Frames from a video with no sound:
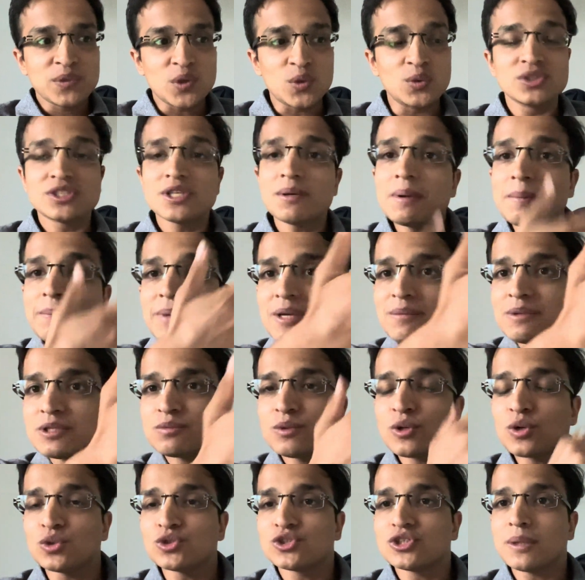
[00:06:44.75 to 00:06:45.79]
उनसे भी बीच बीच
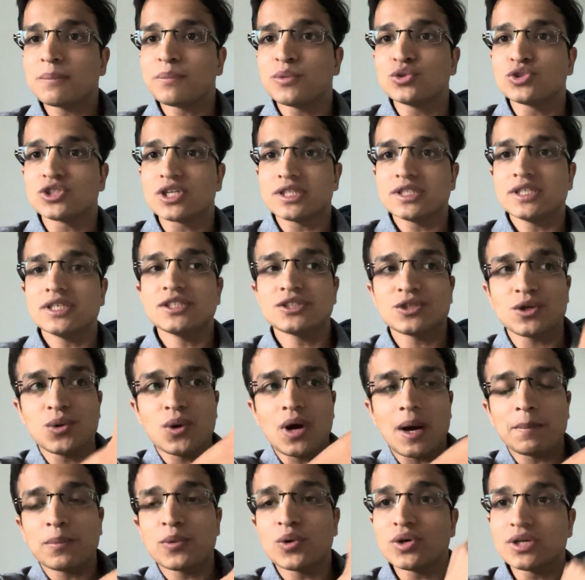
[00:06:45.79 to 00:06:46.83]
में क्वेश्चन पूछ रहे थे कि चलो
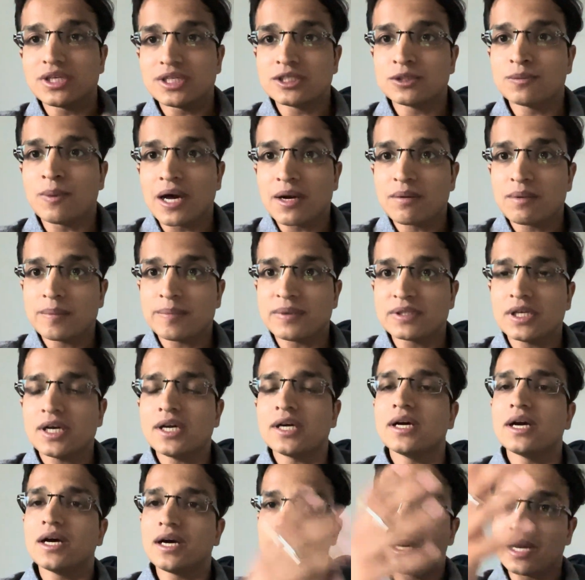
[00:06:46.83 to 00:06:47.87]
आपको इस बारे में पता
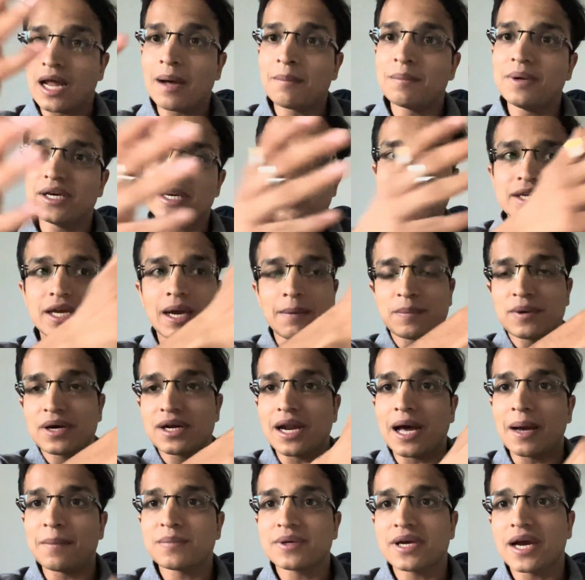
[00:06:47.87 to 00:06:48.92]
है नाम लेके कि आपका
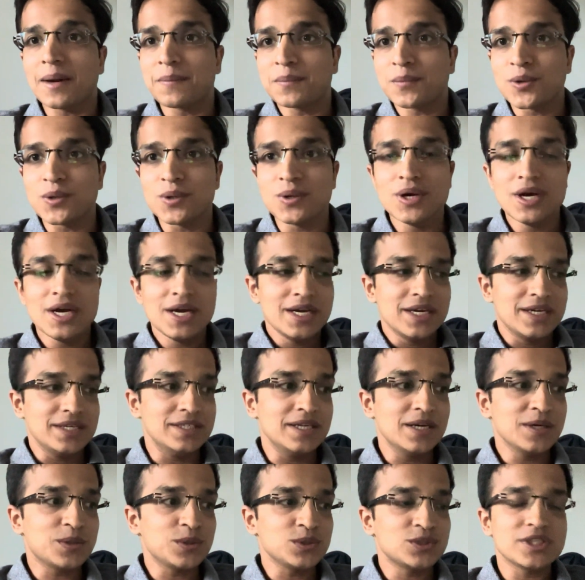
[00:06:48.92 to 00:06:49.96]
नाम क्या आपको
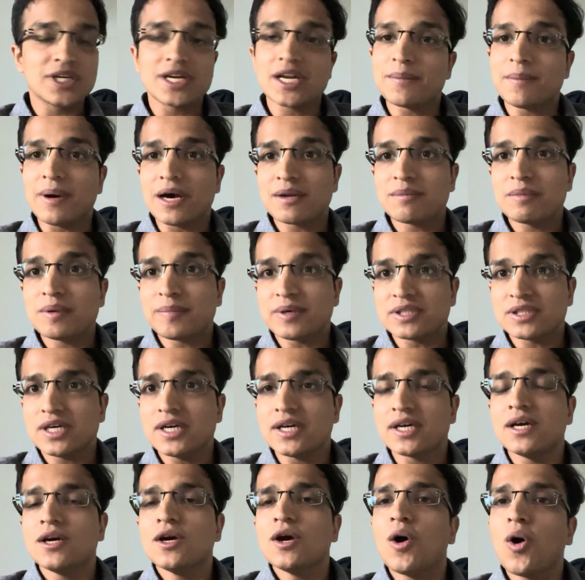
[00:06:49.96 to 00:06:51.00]
ये क्वेश्चन के बारे में पता
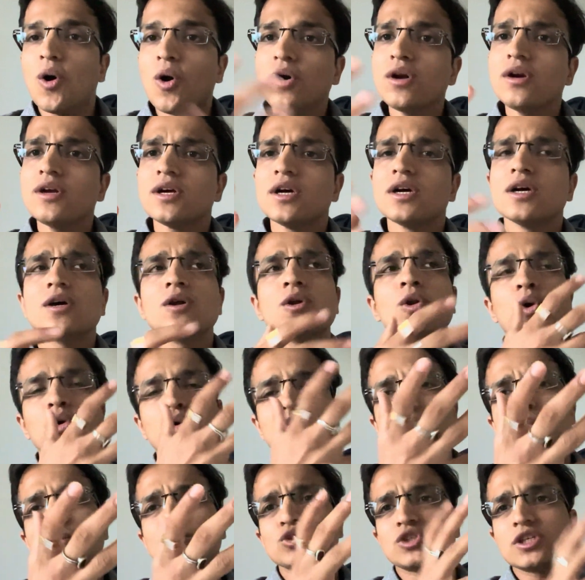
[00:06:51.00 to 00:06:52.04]
है और लोगों
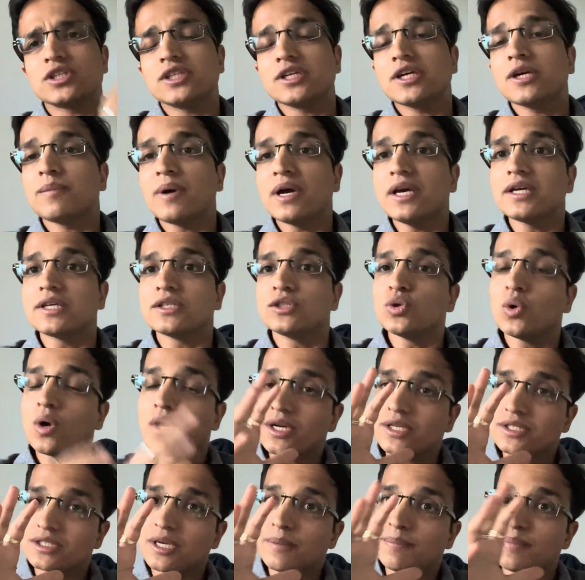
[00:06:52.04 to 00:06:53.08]
से पूछ रहे थे कि भाई किसी को
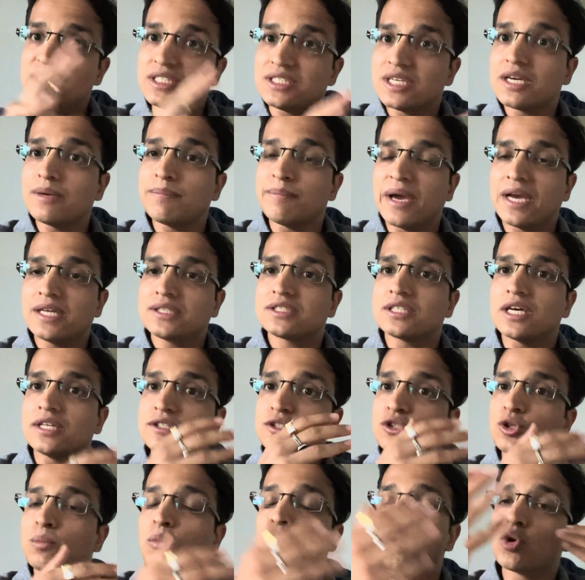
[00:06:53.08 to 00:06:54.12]
अगर इसके पीछे की मैथ्स
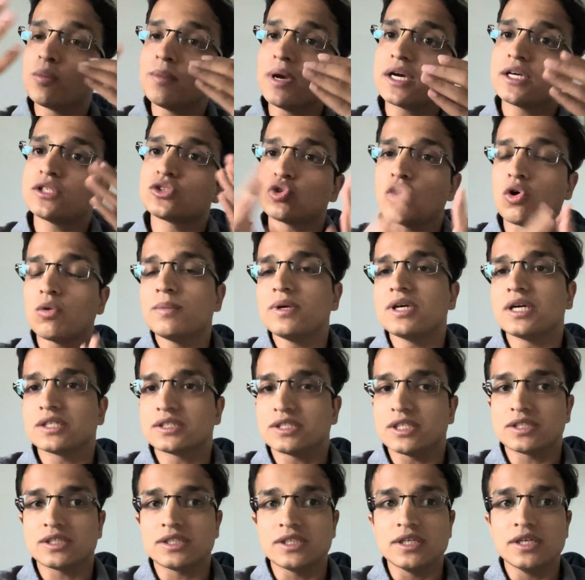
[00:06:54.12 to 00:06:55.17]
आती तो बोर्ड में आके सॉल्व भी कर
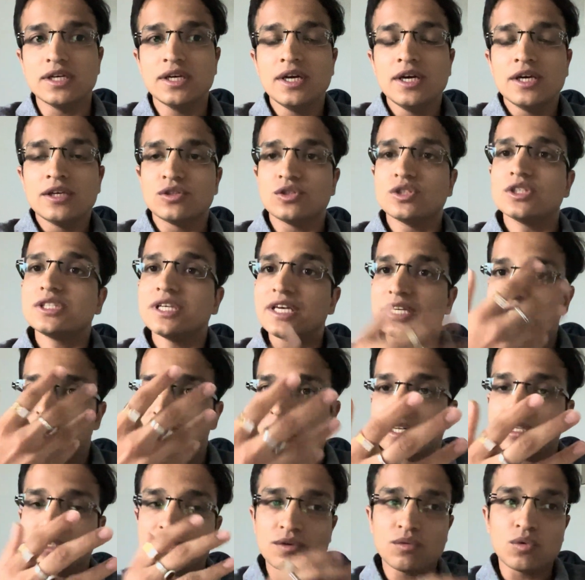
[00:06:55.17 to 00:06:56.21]
सकते हैं तो जैसे एक
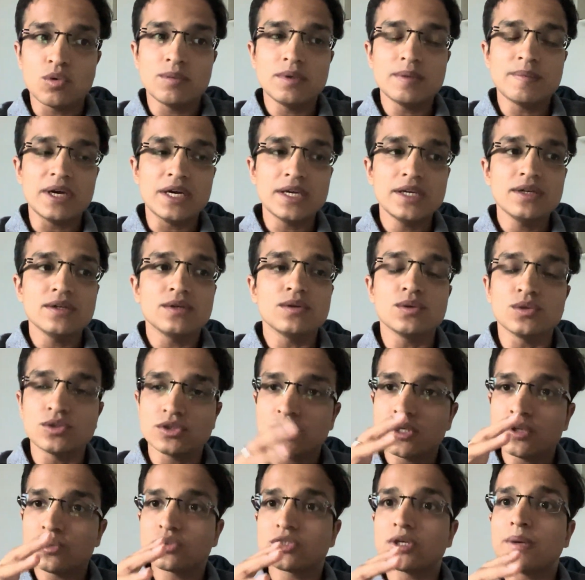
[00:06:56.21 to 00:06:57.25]
जना था वो भी भाई
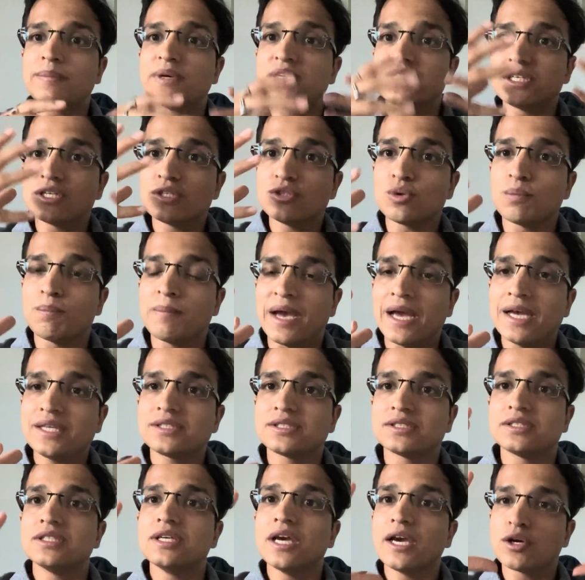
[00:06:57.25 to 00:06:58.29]
उसने उसके पीछे की जो
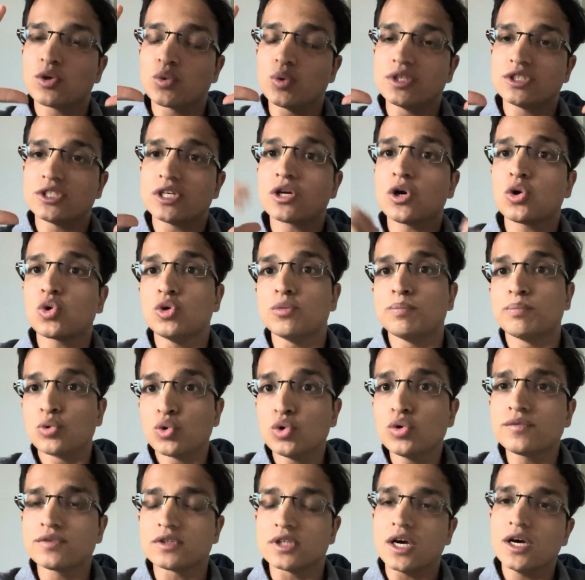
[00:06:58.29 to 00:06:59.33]
मैथ्स थी इक्वेशन का कोई
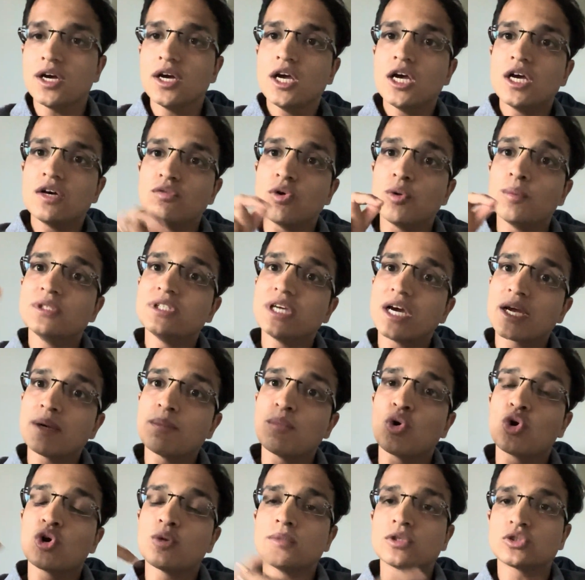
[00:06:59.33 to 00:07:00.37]
प्रूफ था वो भी जाके
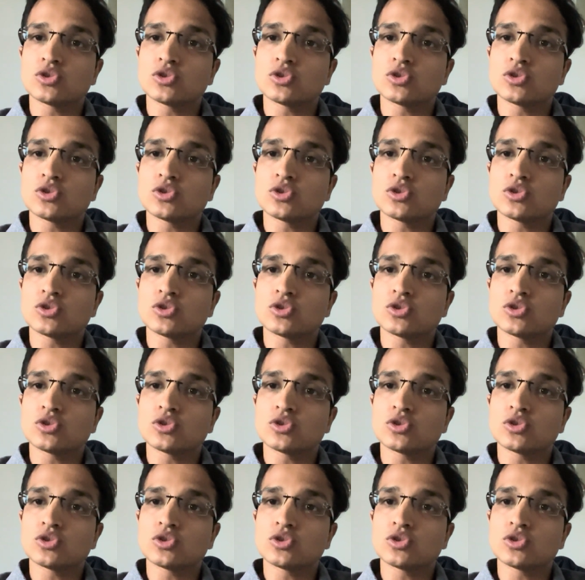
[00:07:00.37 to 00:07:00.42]
बोर्ड में